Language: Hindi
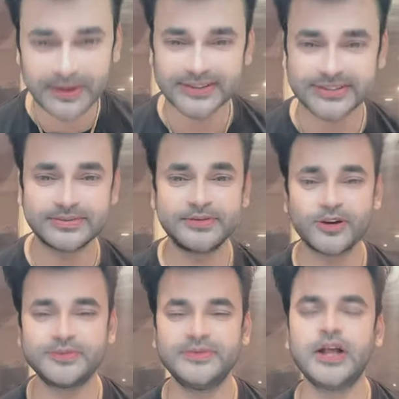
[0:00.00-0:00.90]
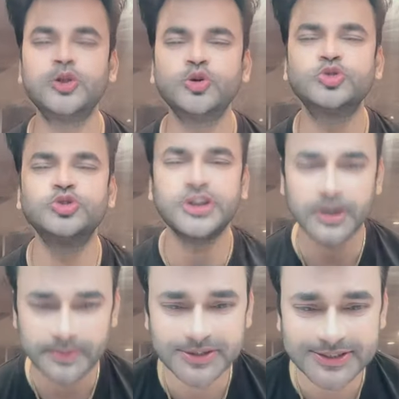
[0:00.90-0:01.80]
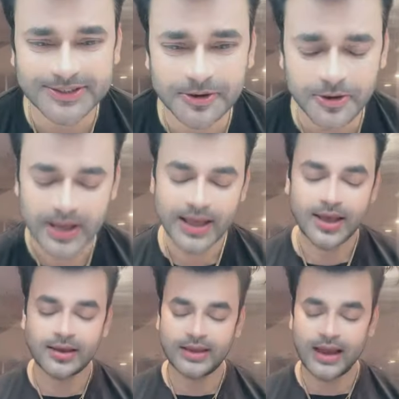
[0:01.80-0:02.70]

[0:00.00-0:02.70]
मैं डिस्क्रिप्शन बॉक्स में डाल दूंगा उसको जाके परचेस करो ये